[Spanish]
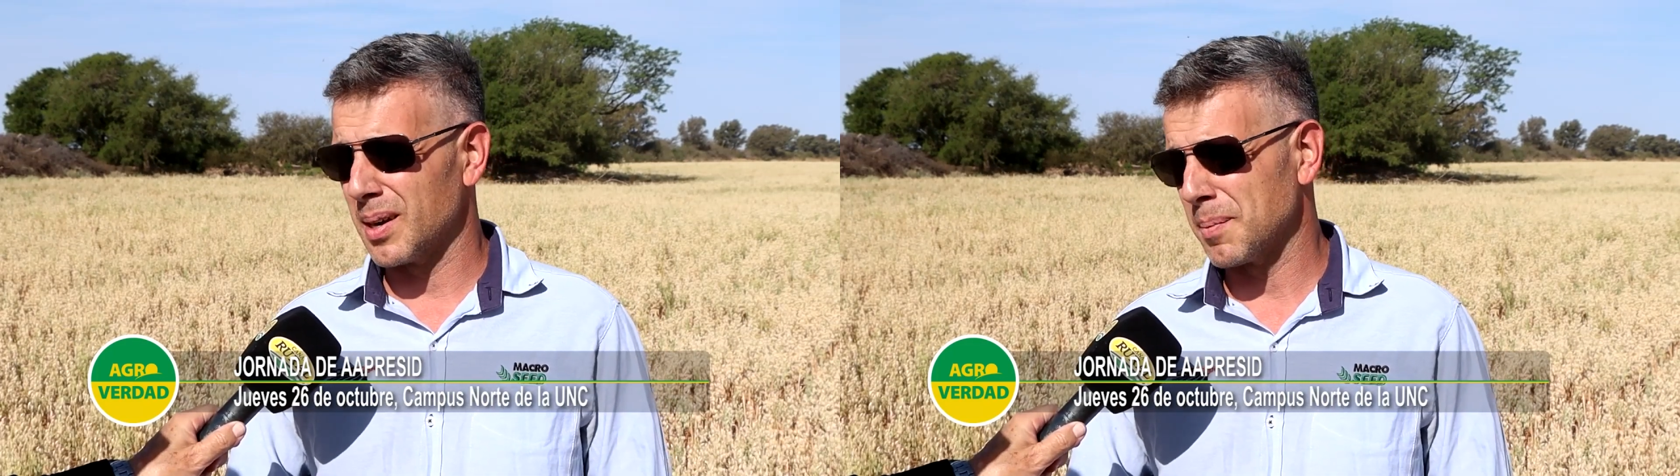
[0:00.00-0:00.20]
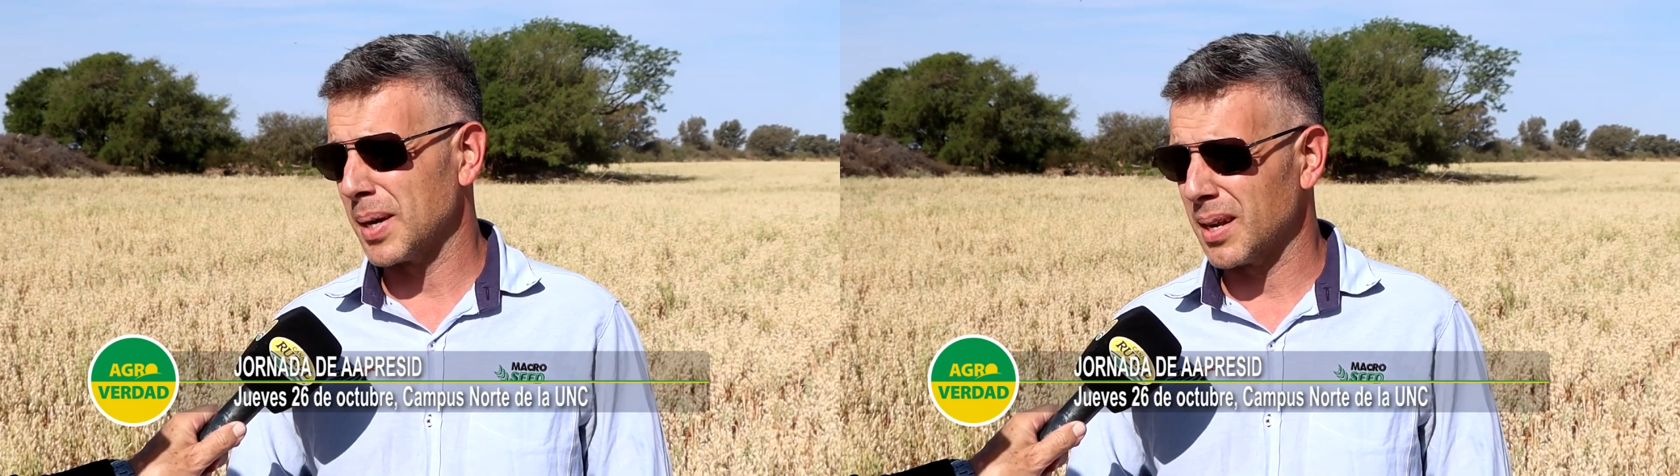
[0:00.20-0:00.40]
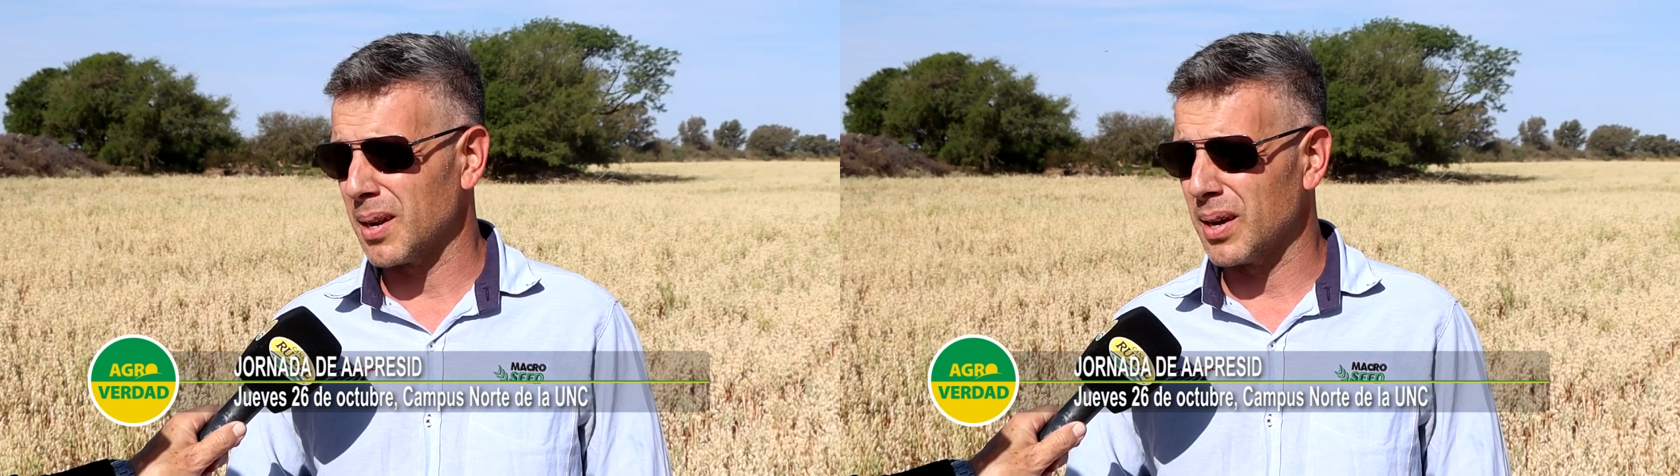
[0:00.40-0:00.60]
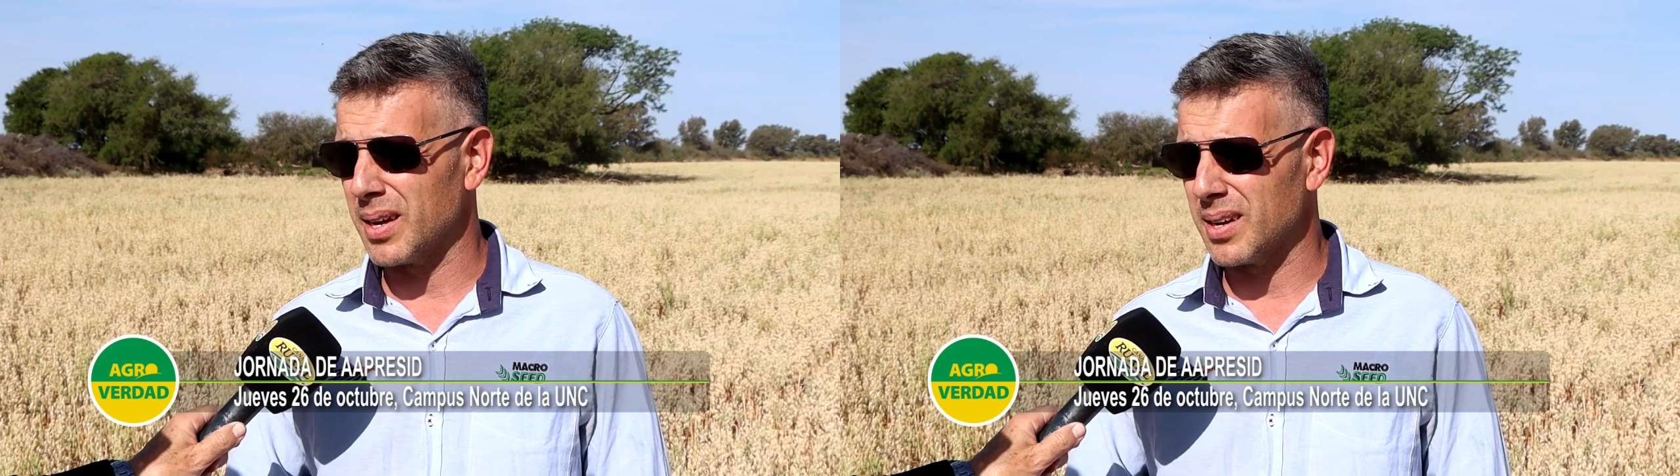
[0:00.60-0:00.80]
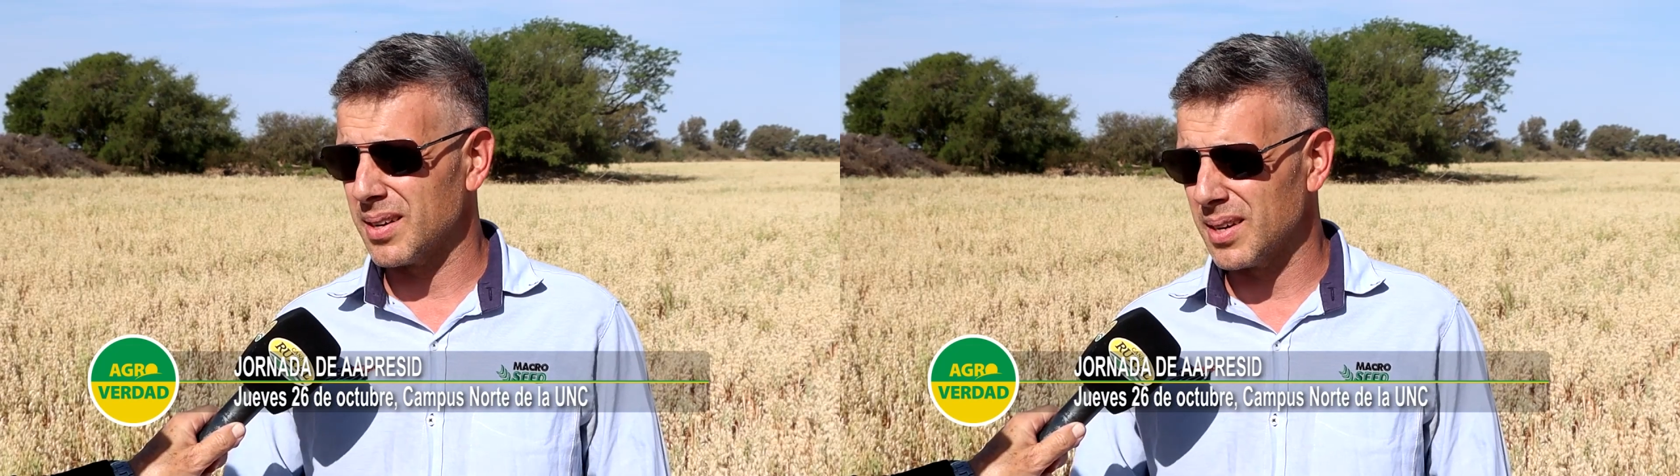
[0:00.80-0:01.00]
la, parte eh,
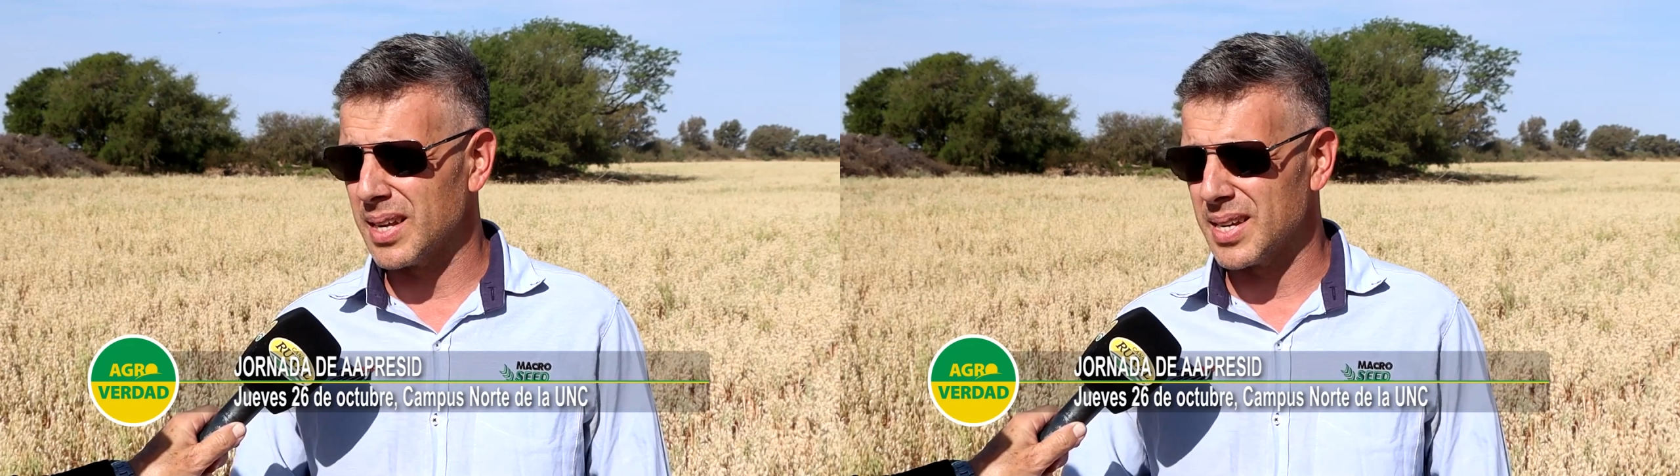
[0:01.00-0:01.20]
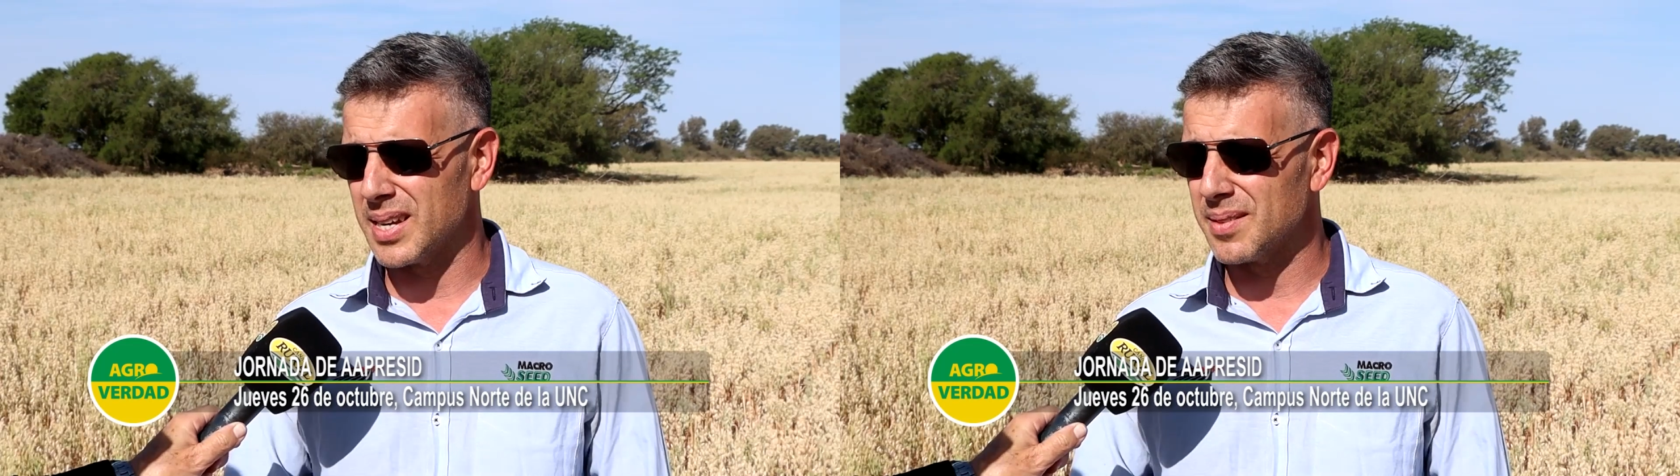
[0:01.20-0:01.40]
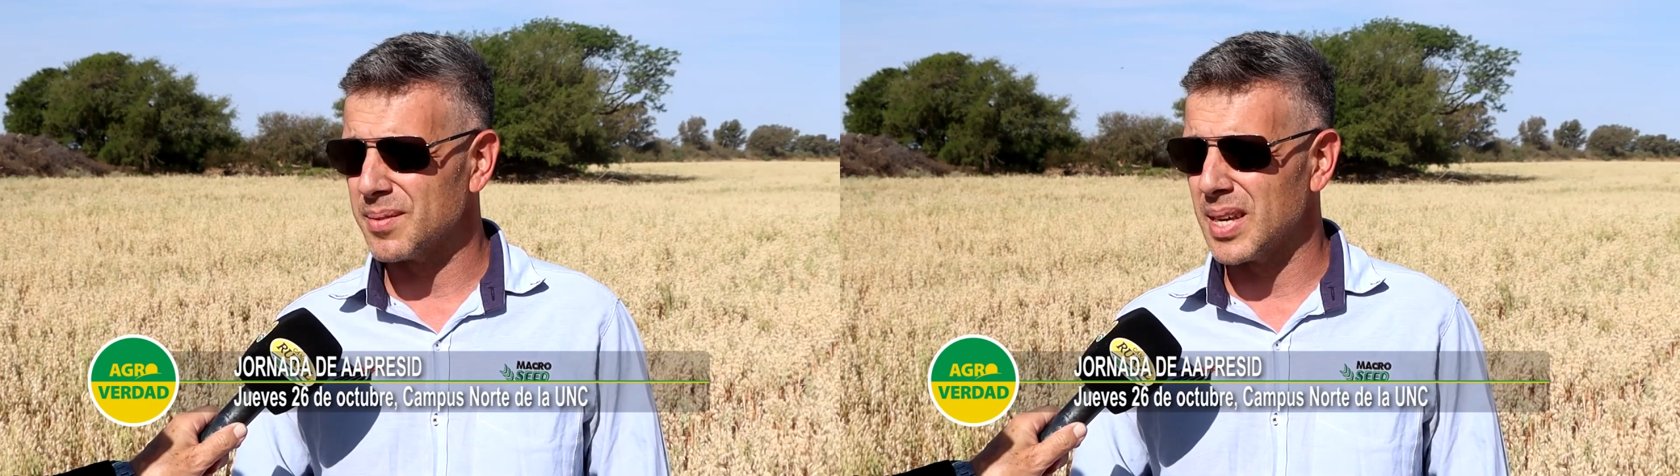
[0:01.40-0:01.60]
lechera,